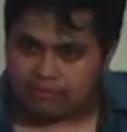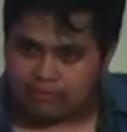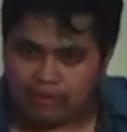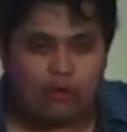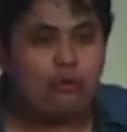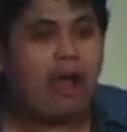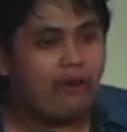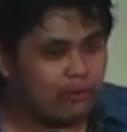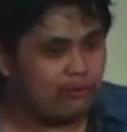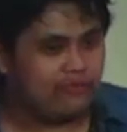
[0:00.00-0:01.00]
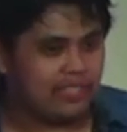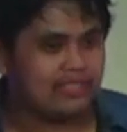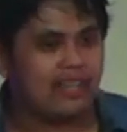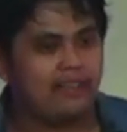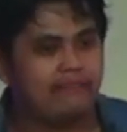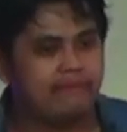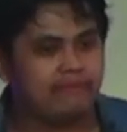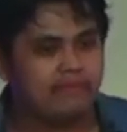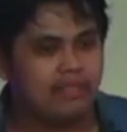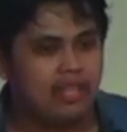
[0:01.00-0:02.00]
Nakuha ko yung visa.
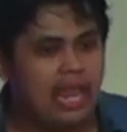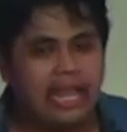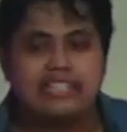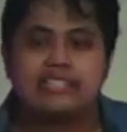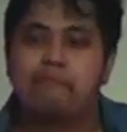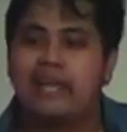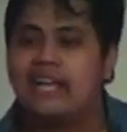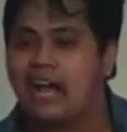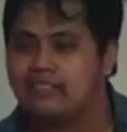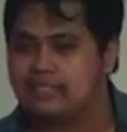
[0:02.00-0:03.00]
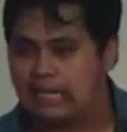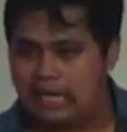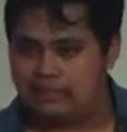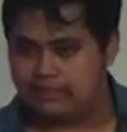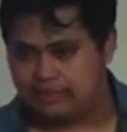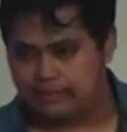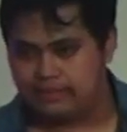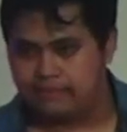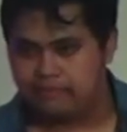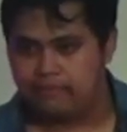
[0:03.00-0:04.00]
It is by God's grace.
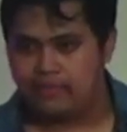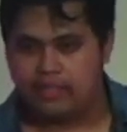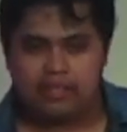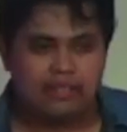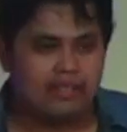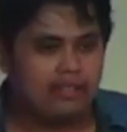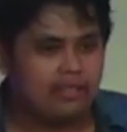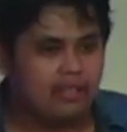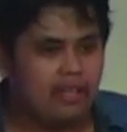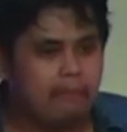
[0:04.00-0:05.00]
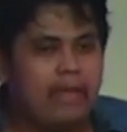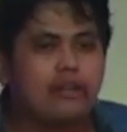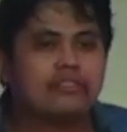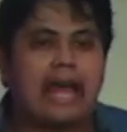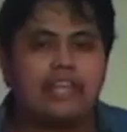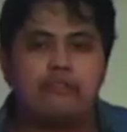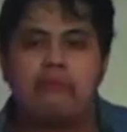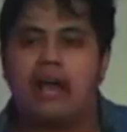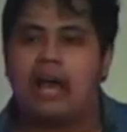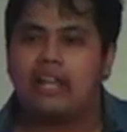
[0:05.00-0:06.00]
Meron tayong
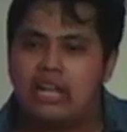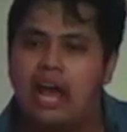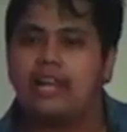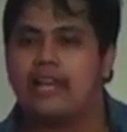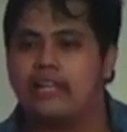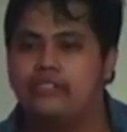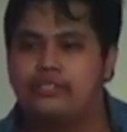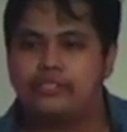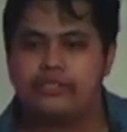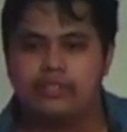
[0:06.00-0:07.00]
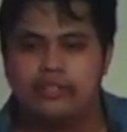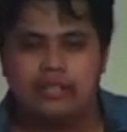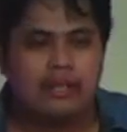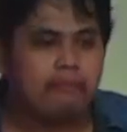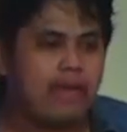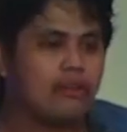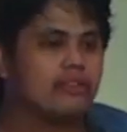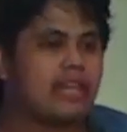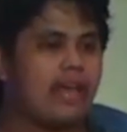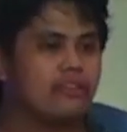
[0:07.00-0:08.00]
mga knowledge, meron
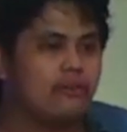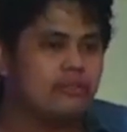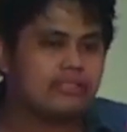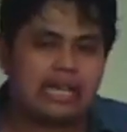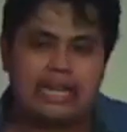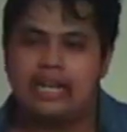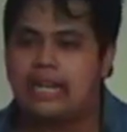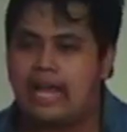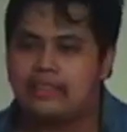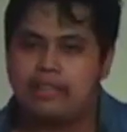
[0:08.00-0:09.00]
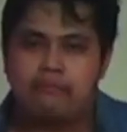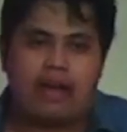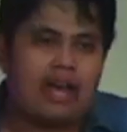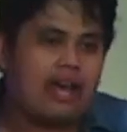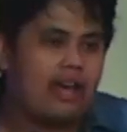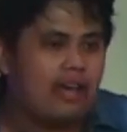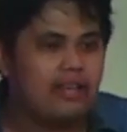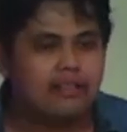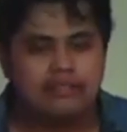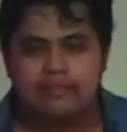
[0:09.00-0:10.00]
tayong sarili nating mga
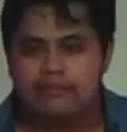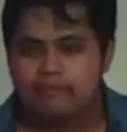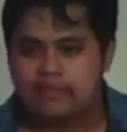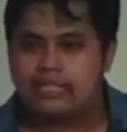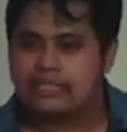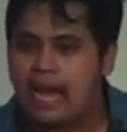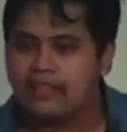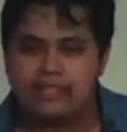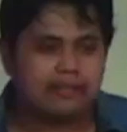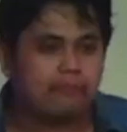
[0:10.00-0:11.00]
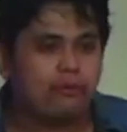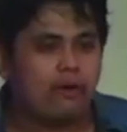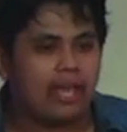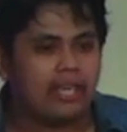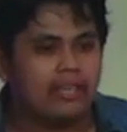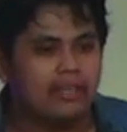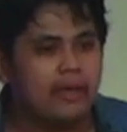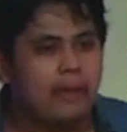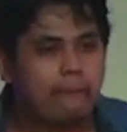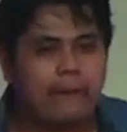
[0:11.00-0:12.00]
diskarte sa buhay,
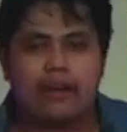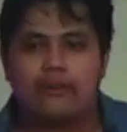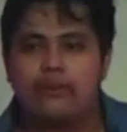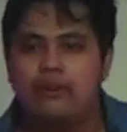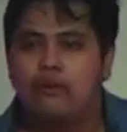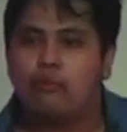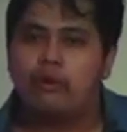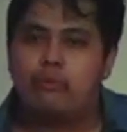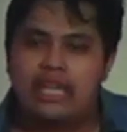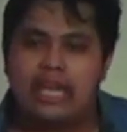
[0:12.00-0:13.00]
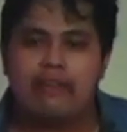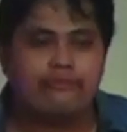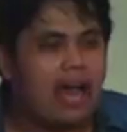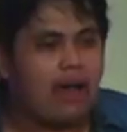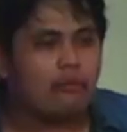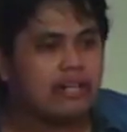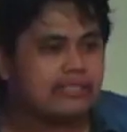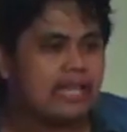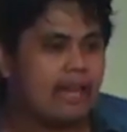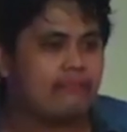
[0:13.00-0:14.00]
pero when we give
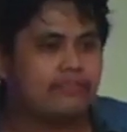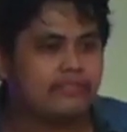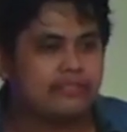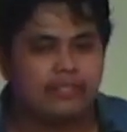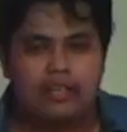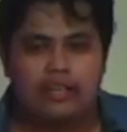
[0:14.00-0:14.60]
ourselves